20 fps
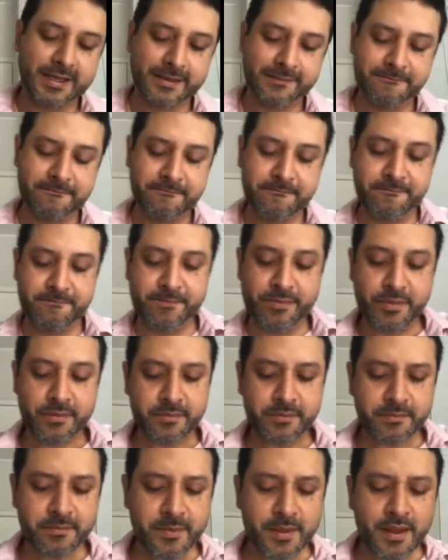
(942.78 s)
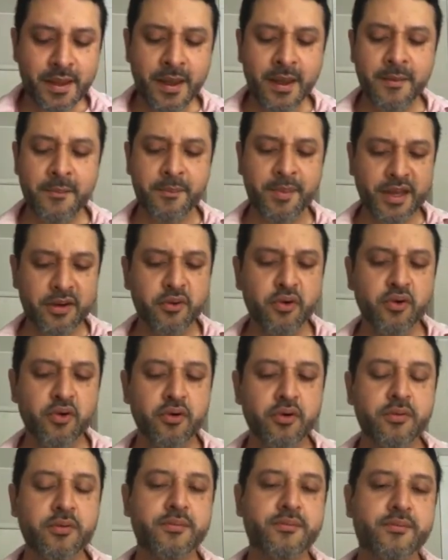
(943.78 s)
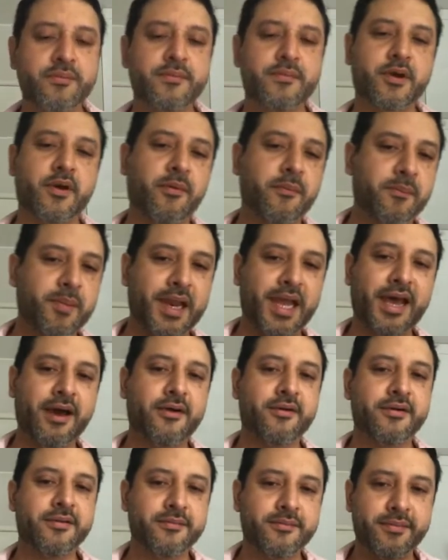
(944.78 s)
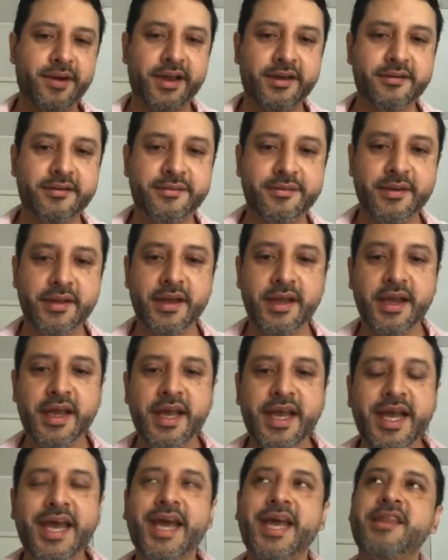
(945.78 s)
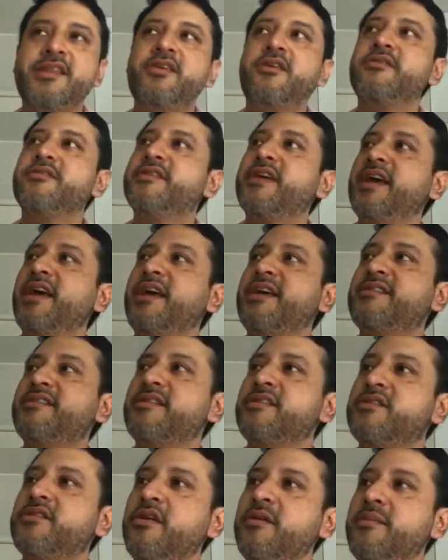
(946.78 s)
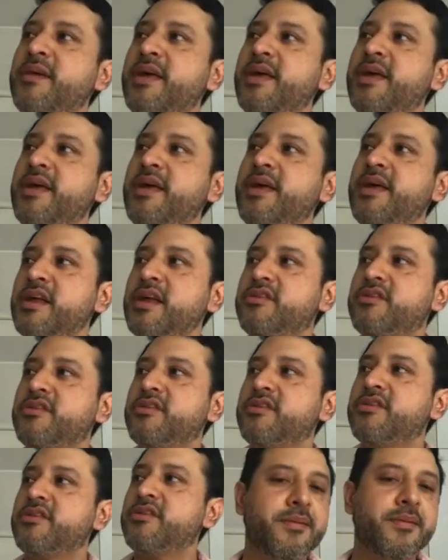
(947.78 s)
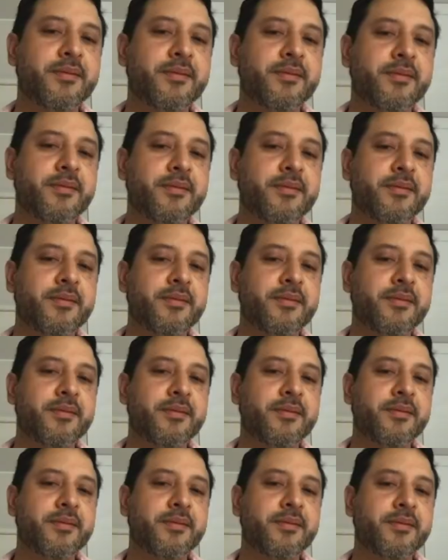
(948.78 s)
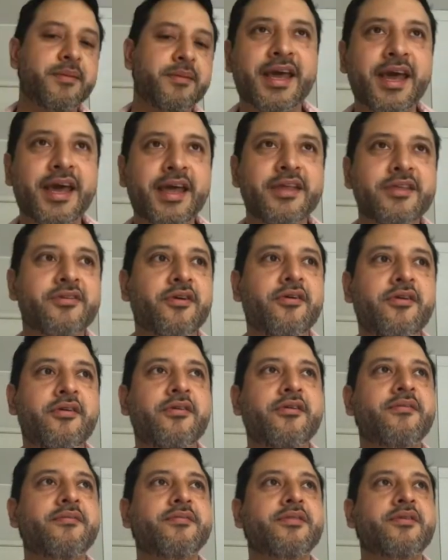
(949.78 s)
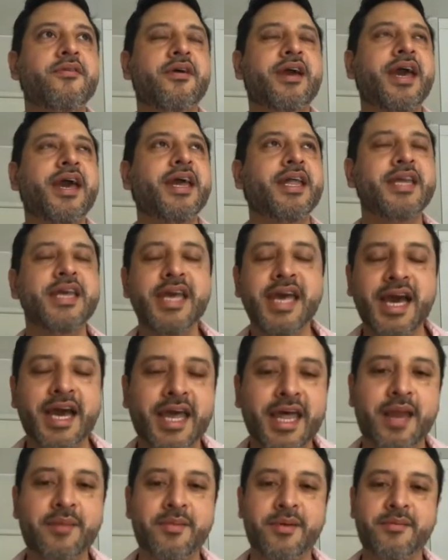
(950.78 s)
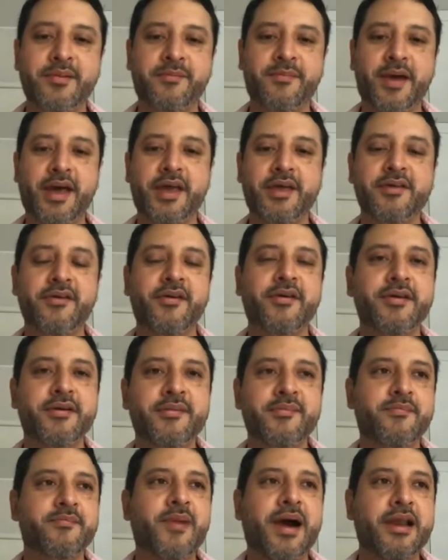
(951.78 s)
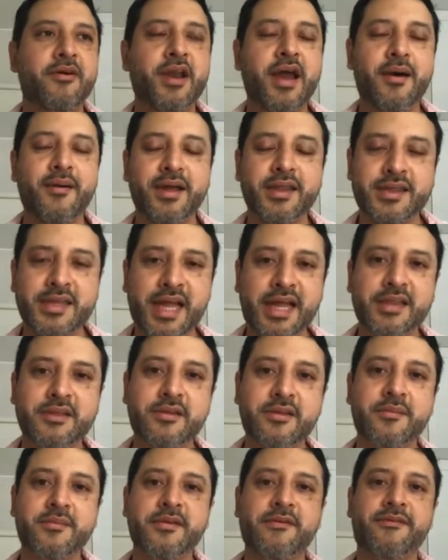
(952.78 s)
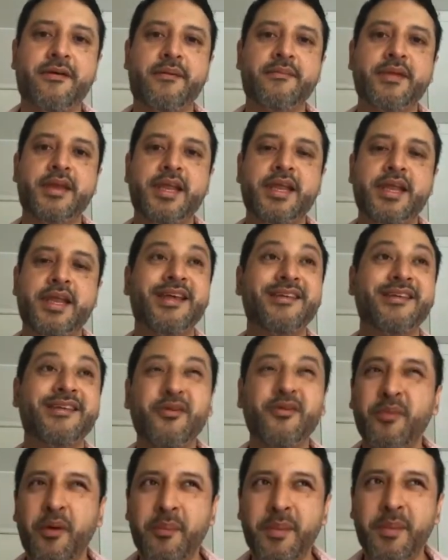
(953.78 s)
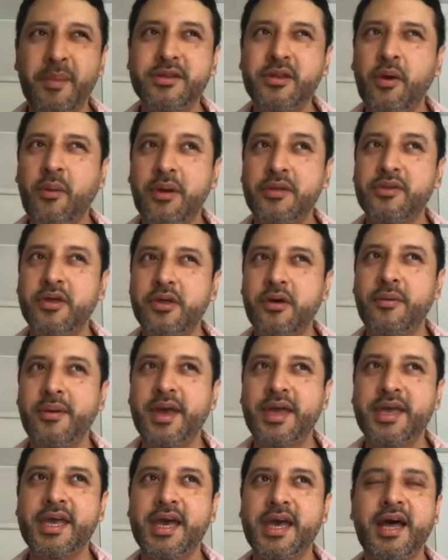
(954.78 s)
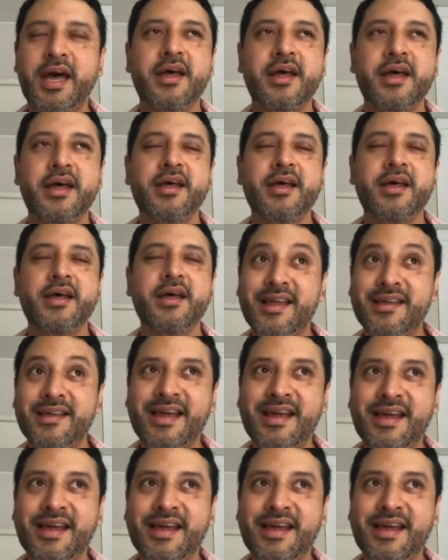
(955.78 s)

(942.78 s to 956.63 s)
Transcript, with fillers: Perú, complejo, bueno. Entonces yo me di cuenta, yo también me iba a ir, pero ¿sabes qué? yo quería quedarme en mi país, yo valoraba tanto a mi familia. En esos momentos cuando yo veía de salir o quedarme,